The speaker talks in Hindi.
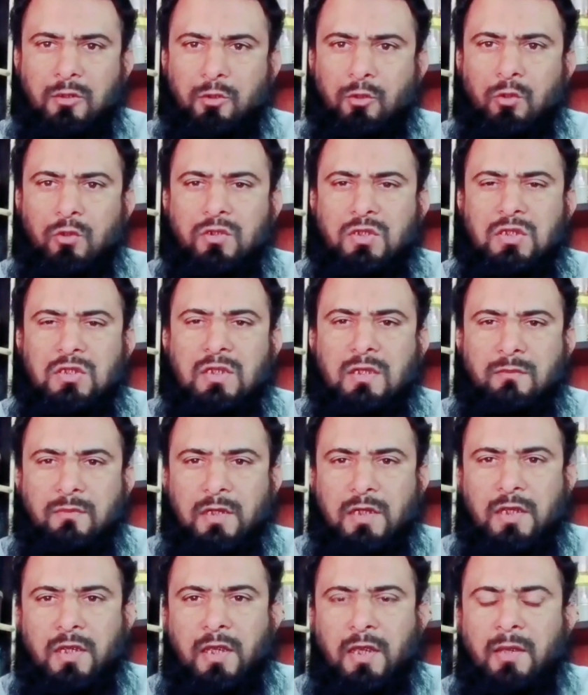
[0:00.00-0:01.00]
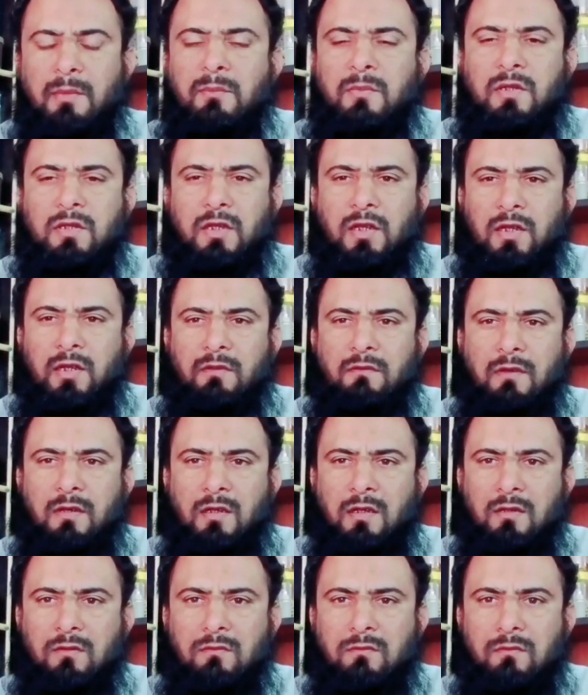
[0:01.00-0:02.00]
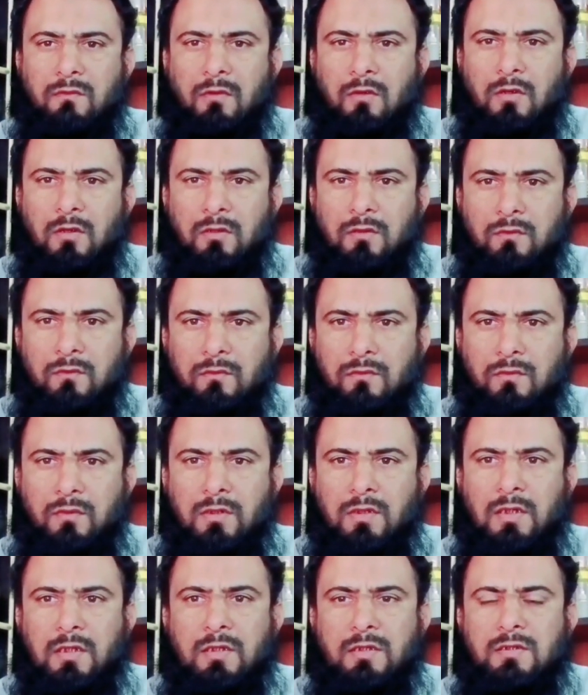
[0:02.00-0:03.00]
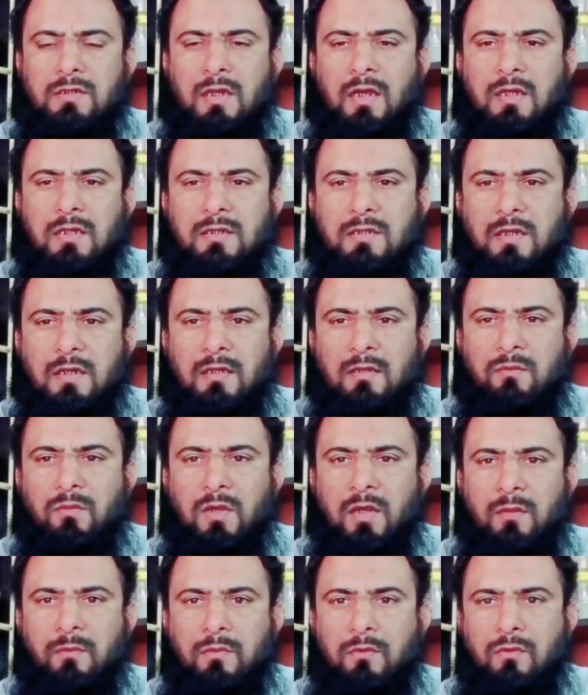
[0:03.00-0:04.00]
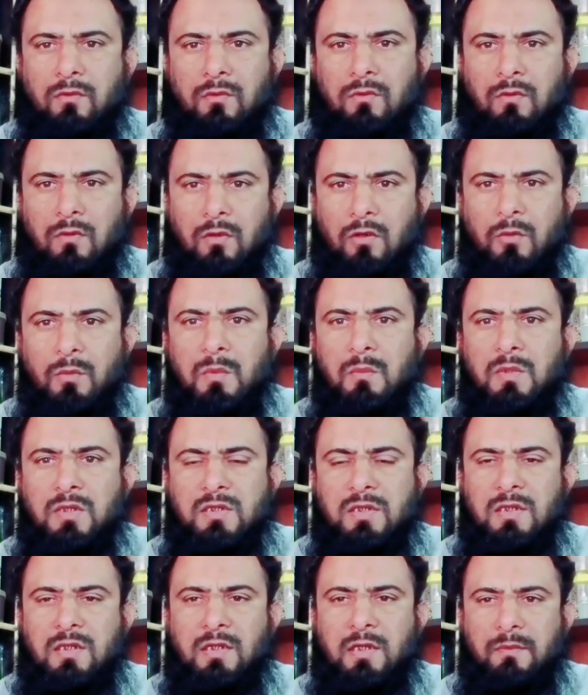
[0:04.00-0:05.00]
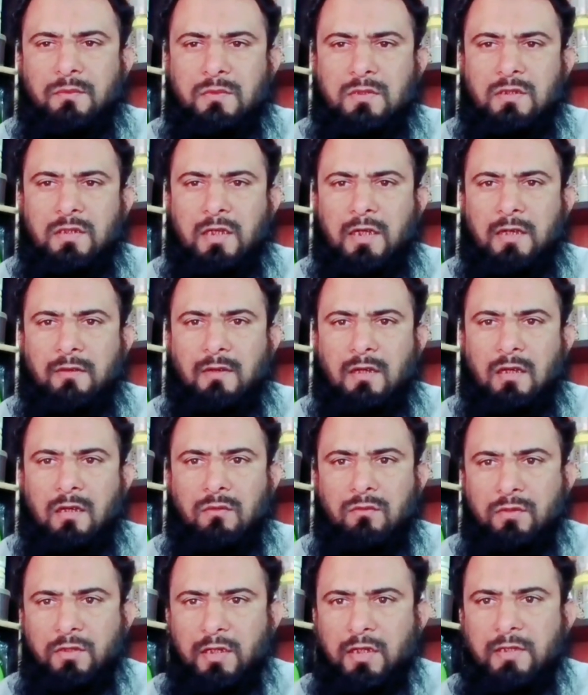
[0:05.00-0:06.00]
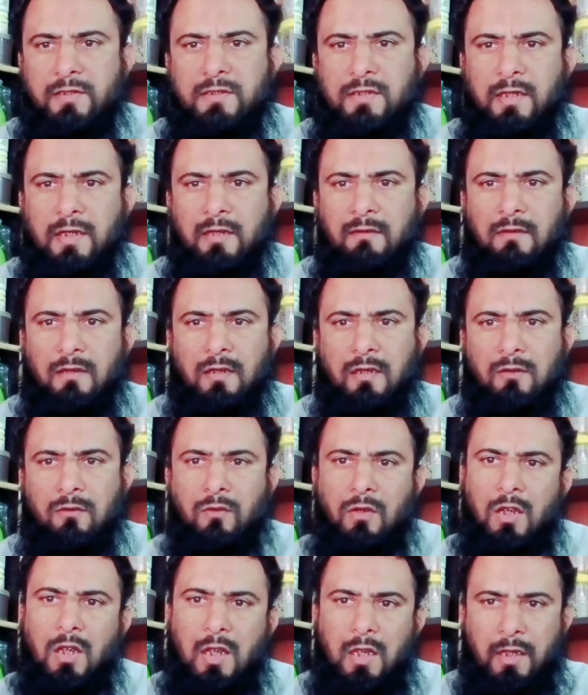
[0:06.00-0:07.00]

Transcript: दो चीज़ें बड़ी अहम बताने वाला हूँ और उनके साथ साथ मैं आपको और भी मज़ीद टिप्स देने वाला हूँ ट्रिक्स देने वाला हूँ